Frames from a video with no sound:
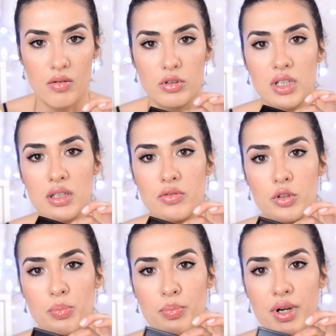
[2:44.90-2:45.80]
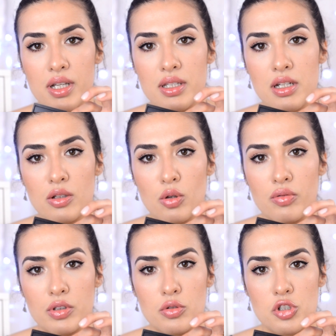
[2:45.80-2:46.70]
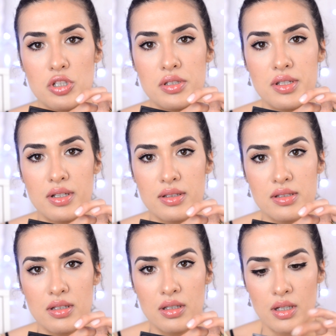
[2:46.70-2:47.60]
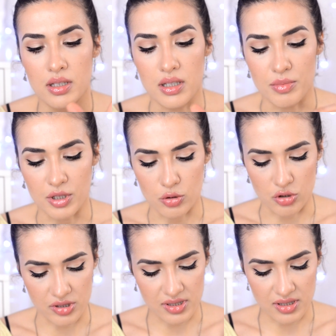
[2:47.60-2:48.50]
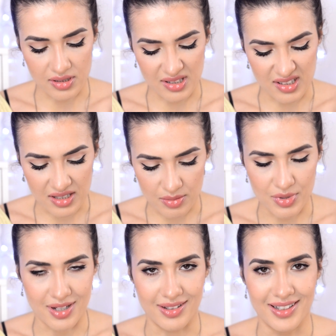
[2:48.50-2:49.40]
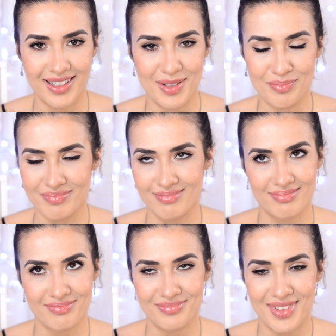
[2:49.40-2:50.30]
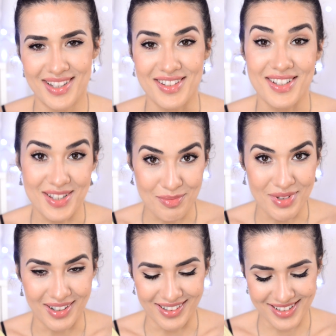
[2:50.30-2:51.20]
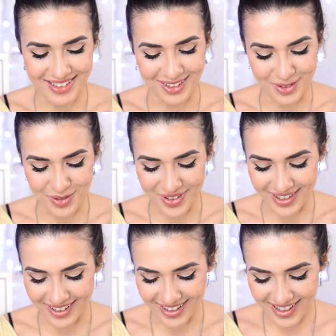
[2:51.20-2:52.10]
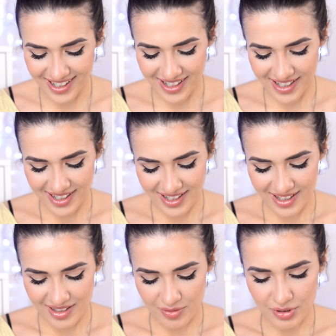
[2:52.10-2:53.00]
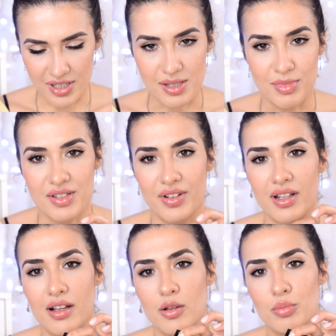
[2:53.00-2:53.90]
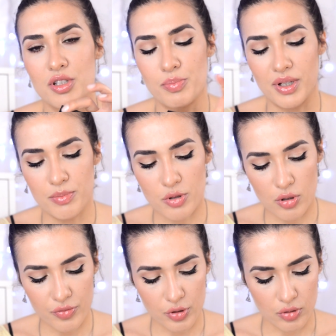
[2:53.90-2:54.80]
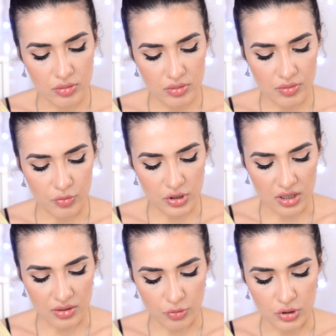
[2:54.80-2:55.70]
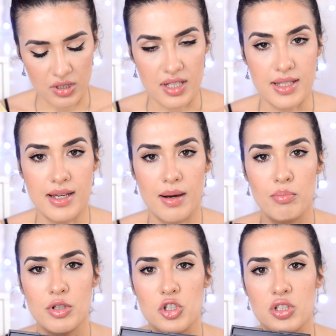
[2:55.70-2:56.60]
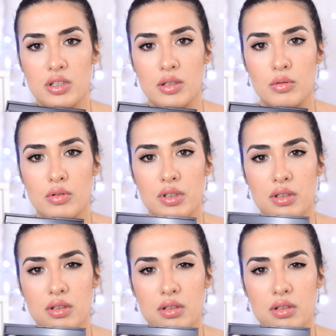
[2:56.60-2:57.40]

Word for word: Вот этот вот пыльный лиловый тоже интересный и мне тоже затемняло, затемняло складку века. Вот этим осветляла область под бровью, вот этот вот необычный такой